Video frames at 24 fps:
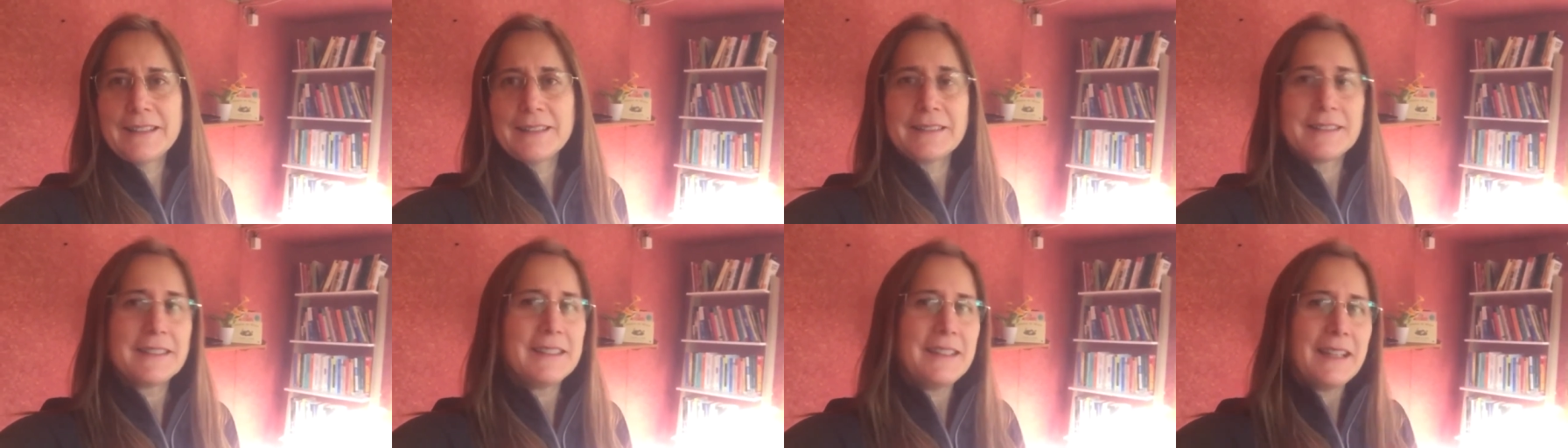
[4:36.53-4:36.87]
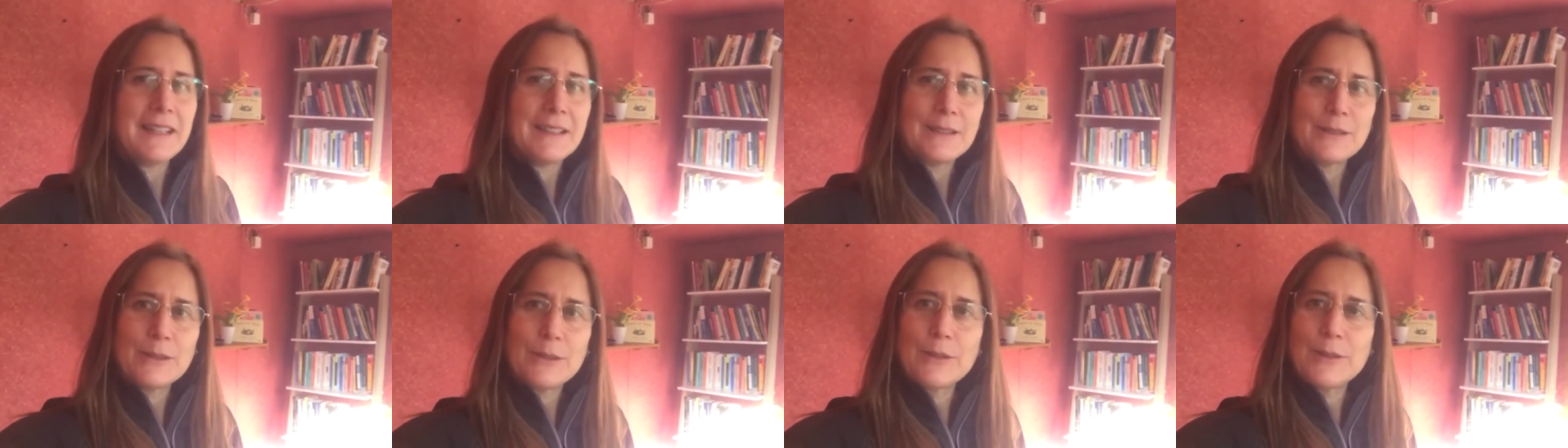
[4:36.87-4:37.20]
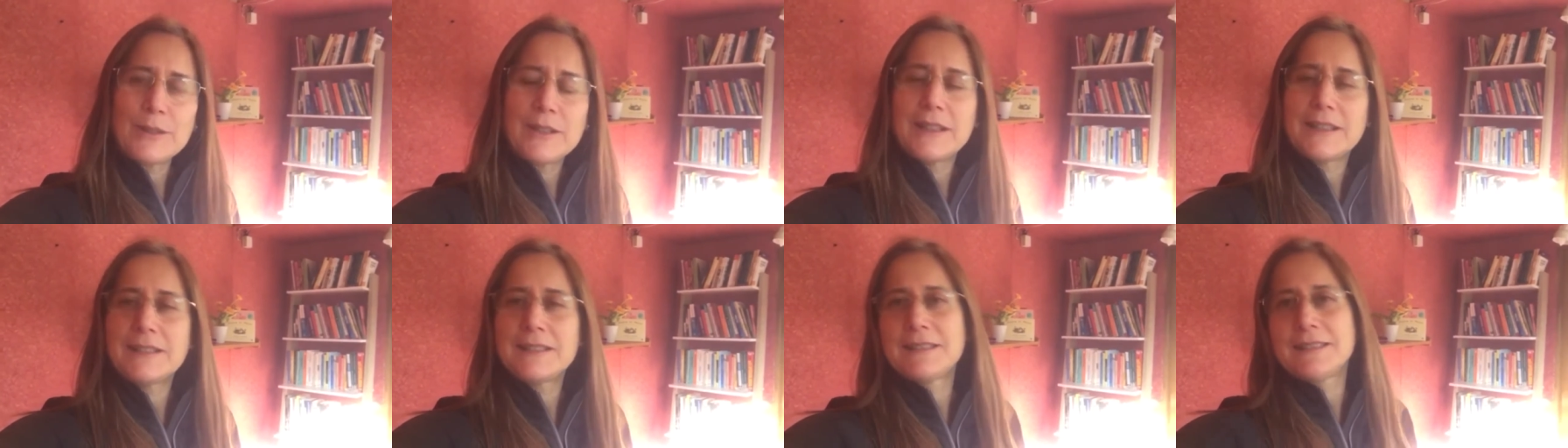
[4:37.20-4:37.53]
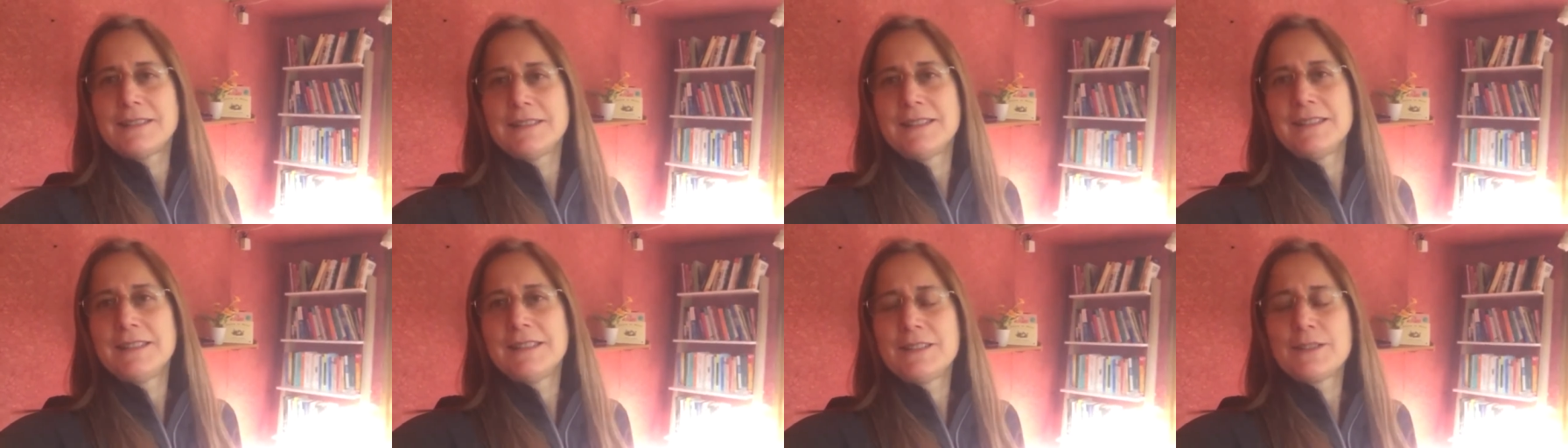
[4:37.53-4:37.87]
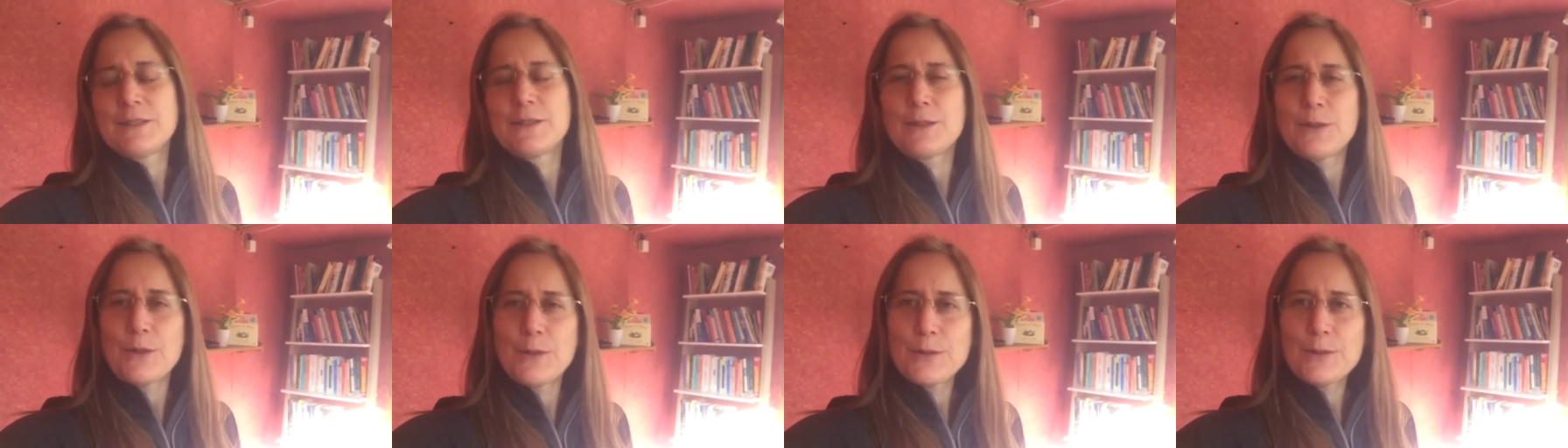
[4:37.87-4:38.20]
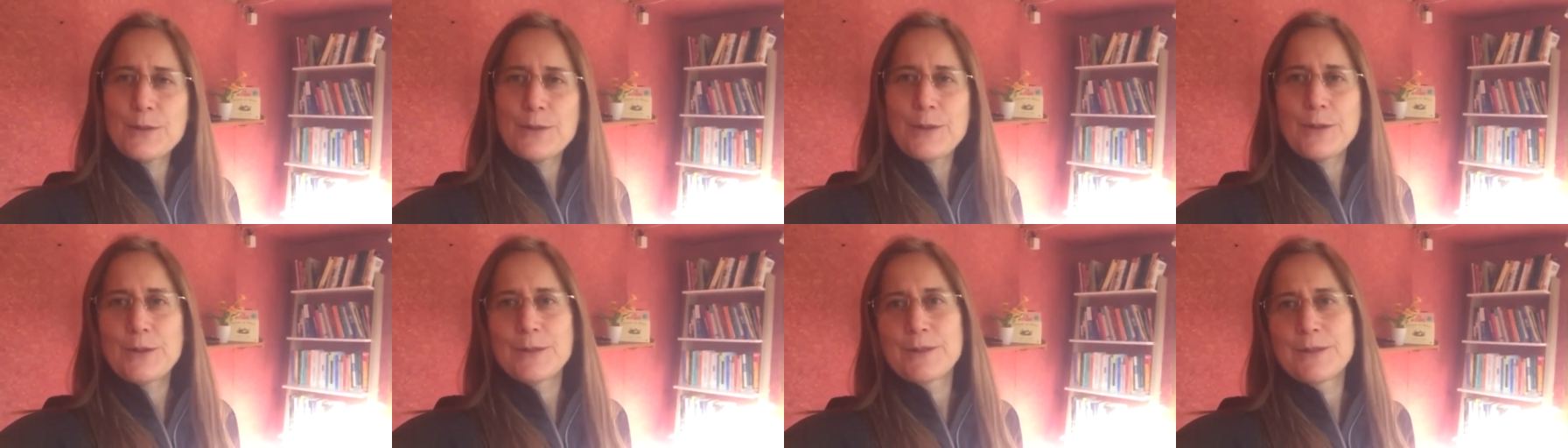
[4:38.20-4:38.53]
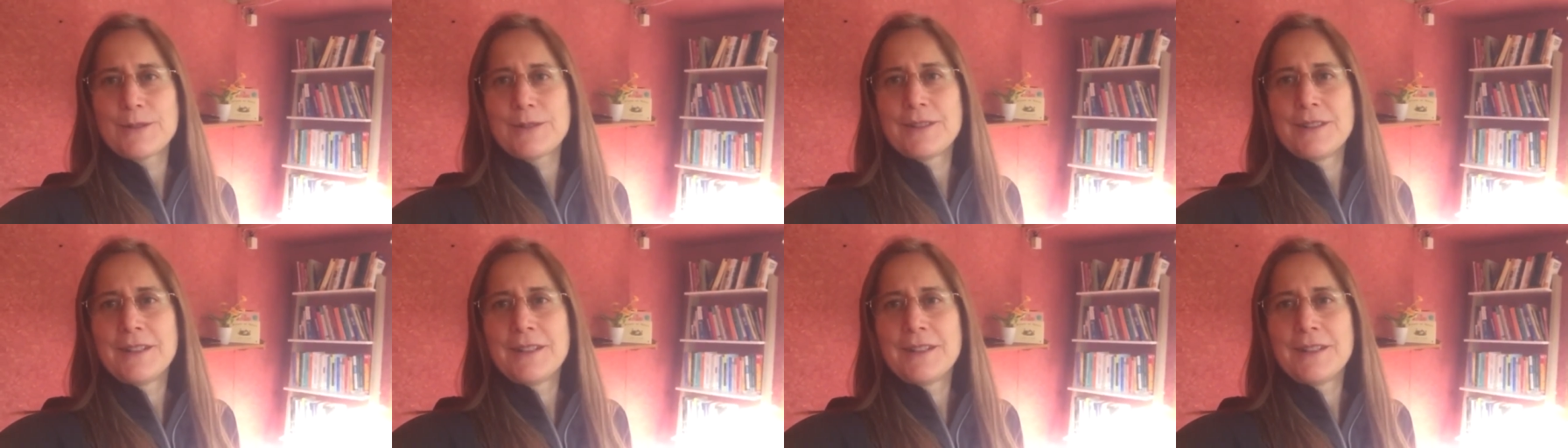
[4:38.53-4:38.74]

Directores, socios,